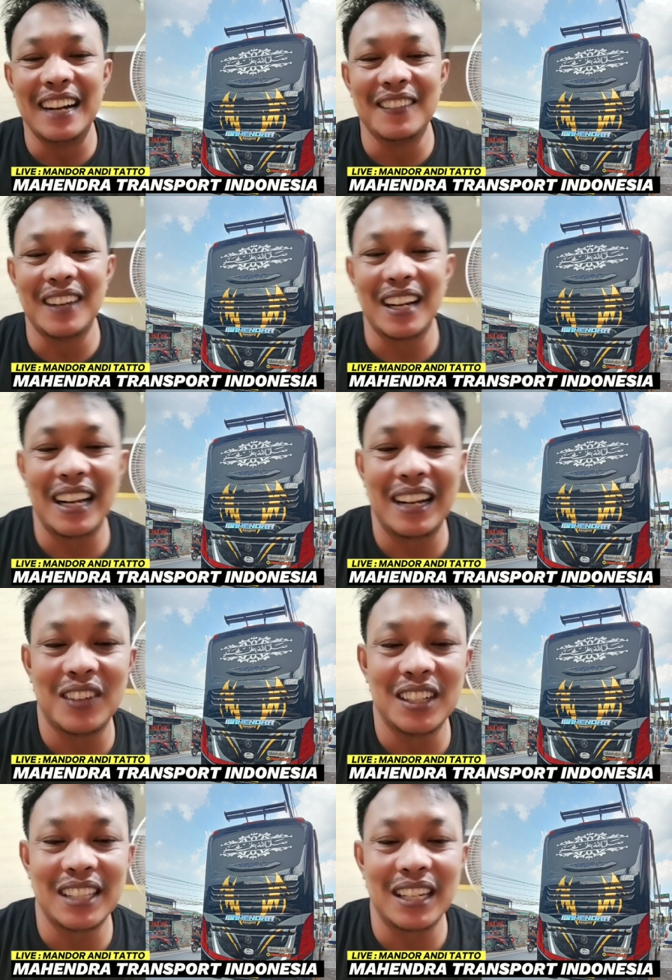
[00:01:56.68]
apakah
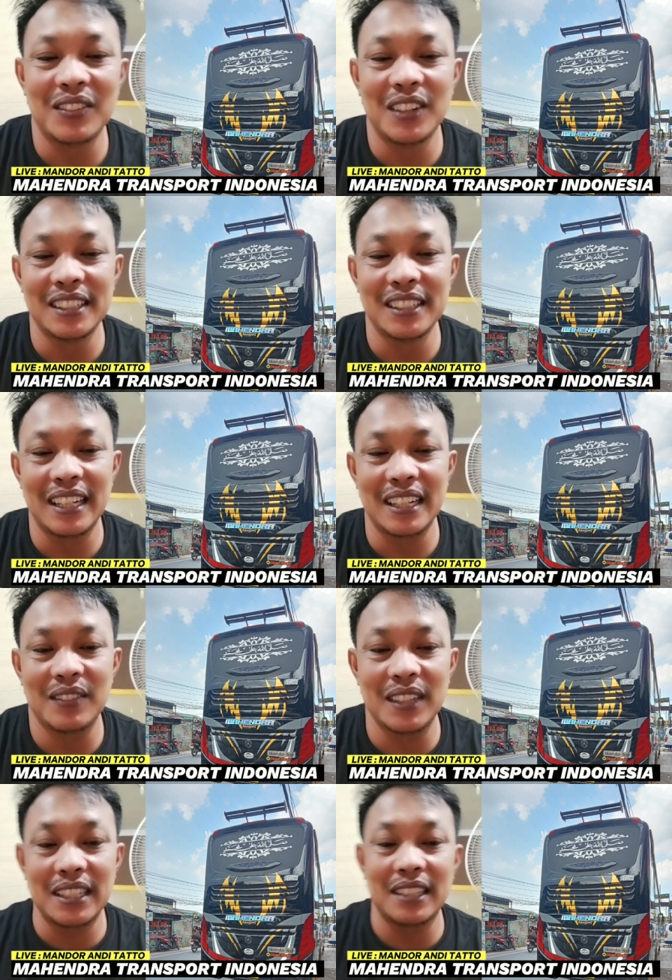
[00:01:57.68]
Kapolres Cirebon akan
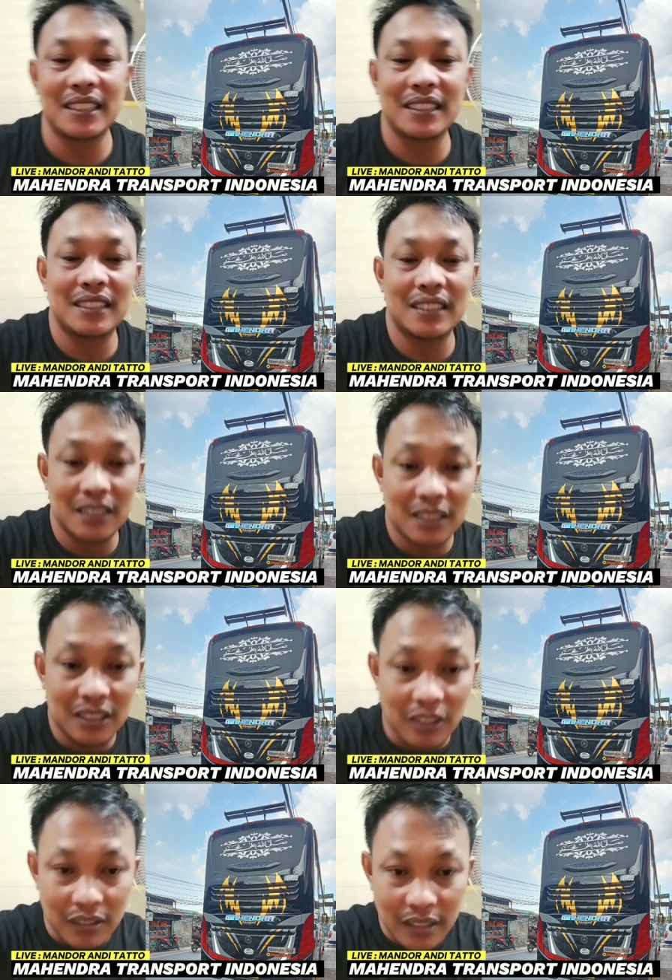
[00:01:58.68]
pasang
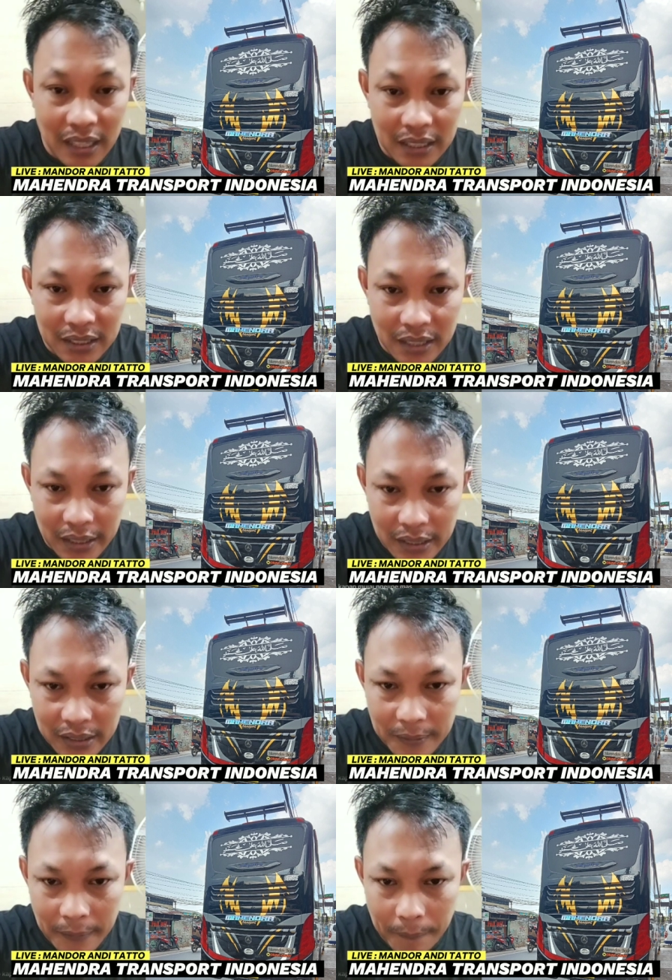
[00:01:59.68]
sound astret
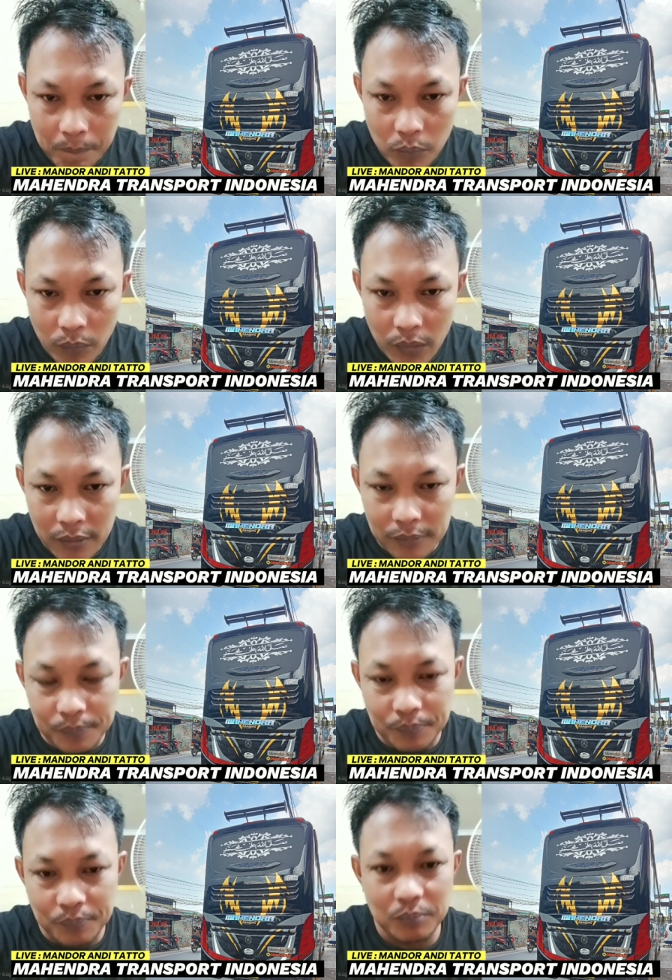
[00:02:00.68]

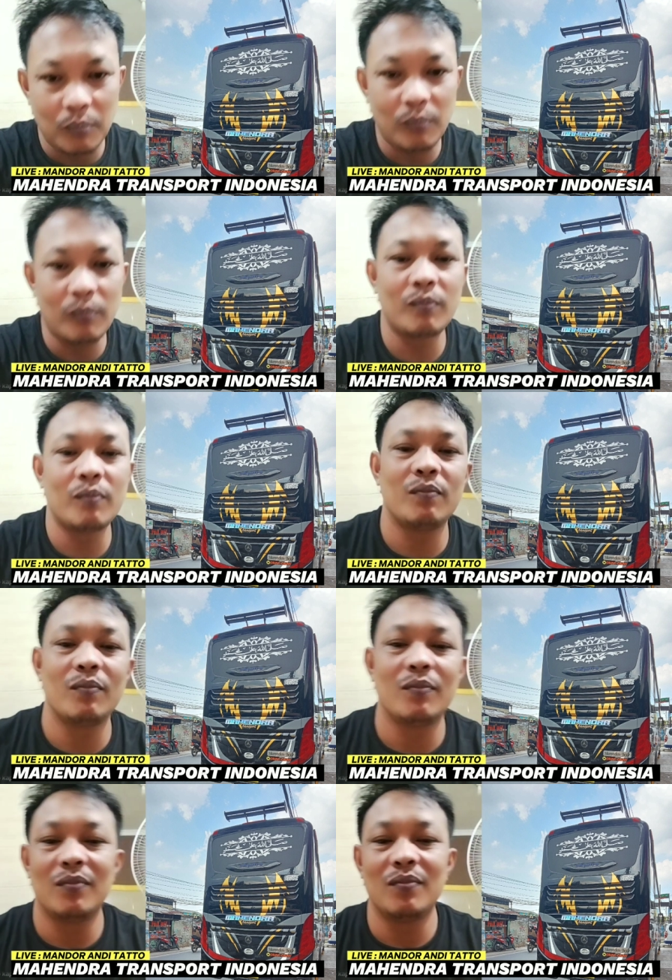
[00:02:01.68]
ora lihat
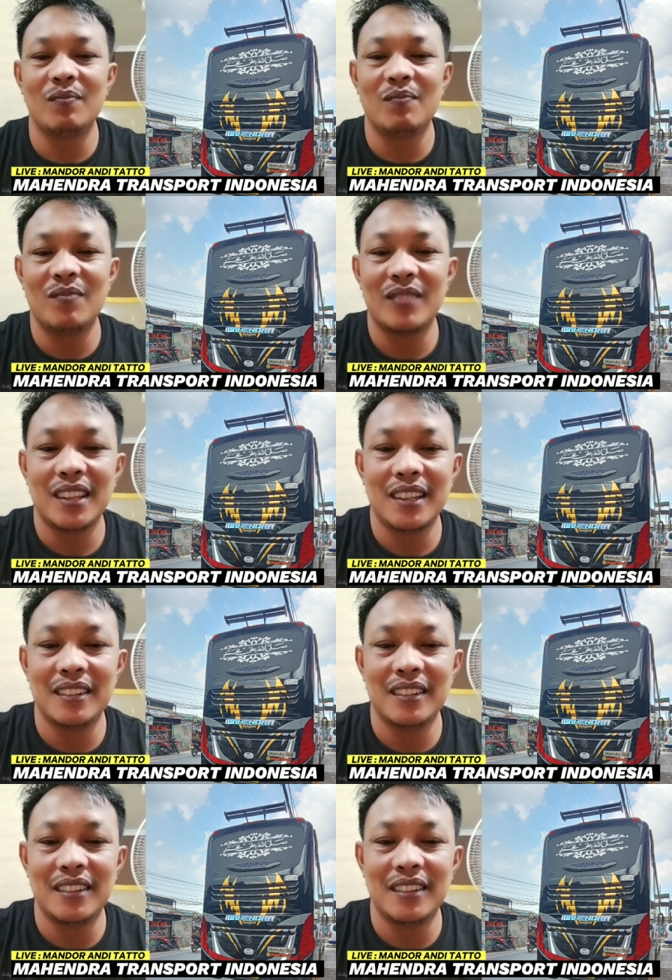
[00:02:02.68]
orang nikmat